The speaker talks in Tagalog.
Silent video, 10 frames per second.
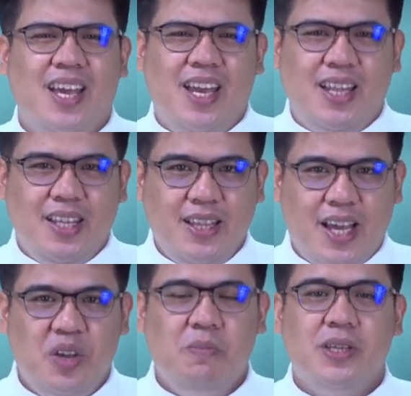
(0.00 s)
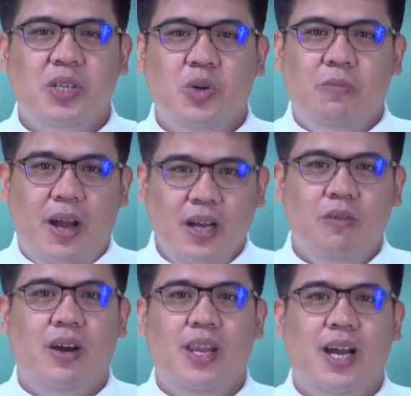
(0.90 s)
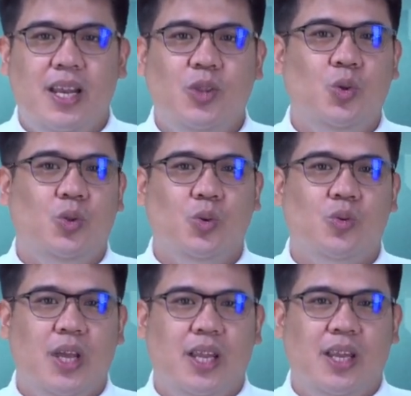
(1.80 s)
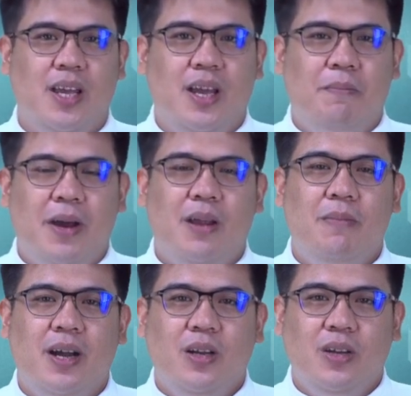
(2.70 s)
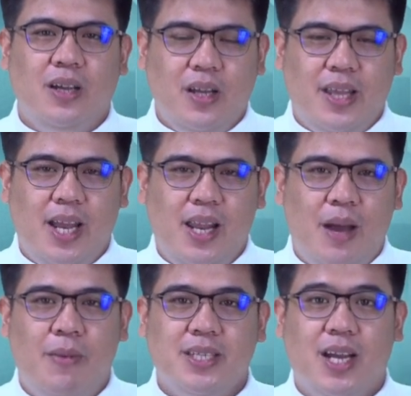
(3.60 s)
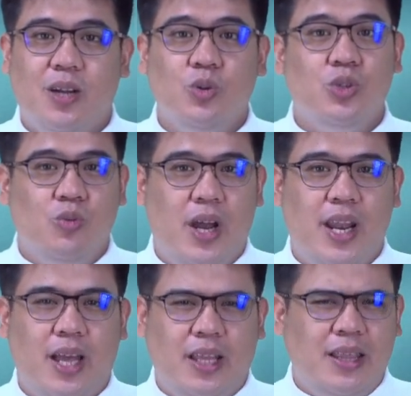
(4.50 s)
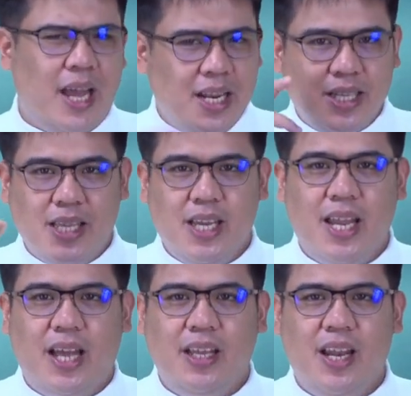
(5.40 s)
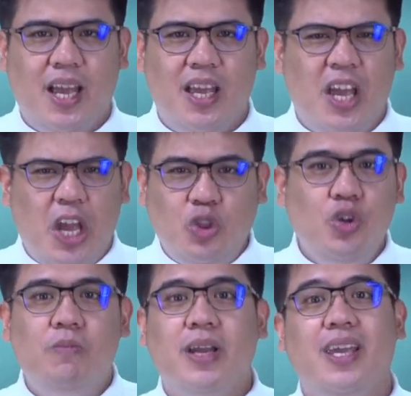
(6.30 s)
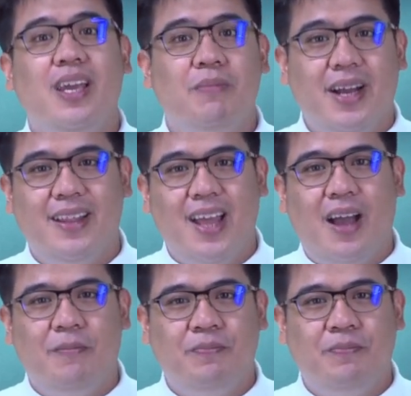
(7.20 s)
Hindi tayo basta gumagawa ng alituntunin para bang dahil lamang sa kagustuhan natin, dahil sa tingin natin ay ito yung magiging maganda